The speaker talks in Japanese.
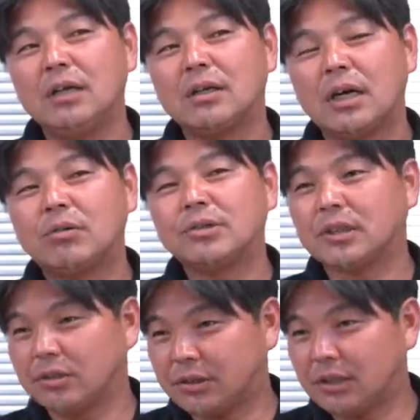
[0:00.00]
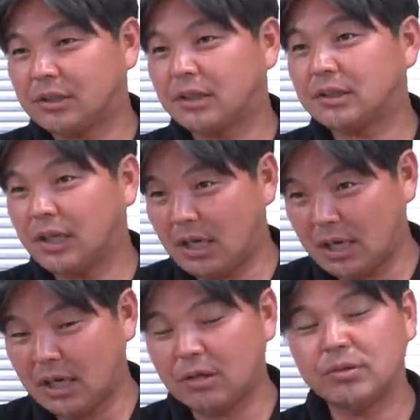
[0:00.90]
外国籍の選手たち
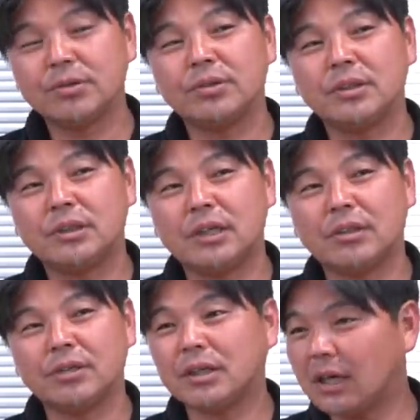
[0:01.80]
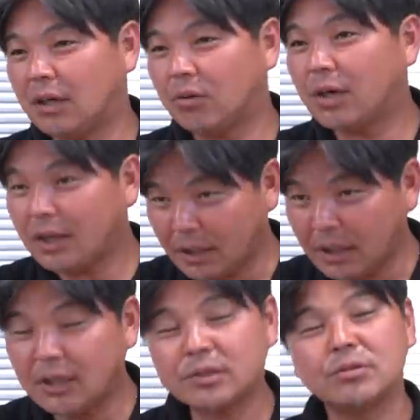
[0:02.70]
が本当に来てくれたおかげ
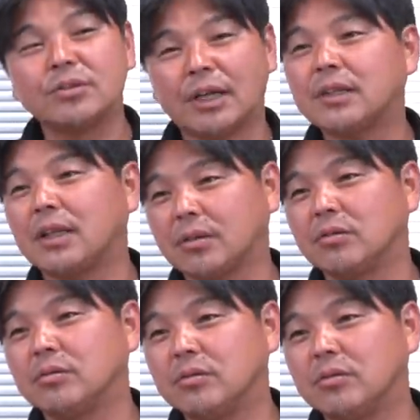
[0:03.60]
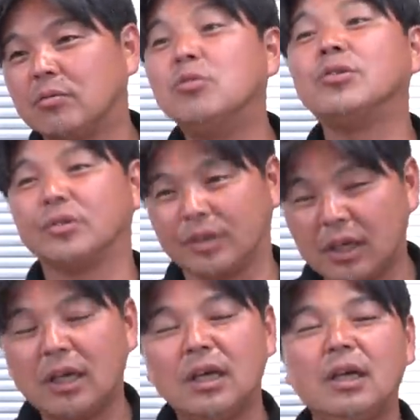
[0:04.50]
でそうなったと思うよ
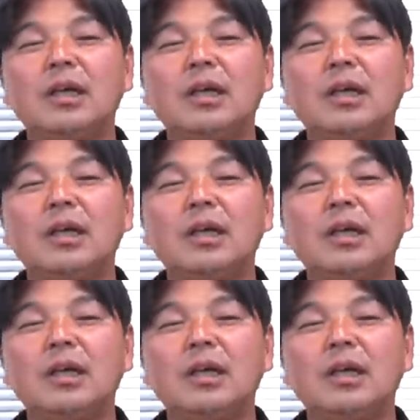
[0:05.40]
ね、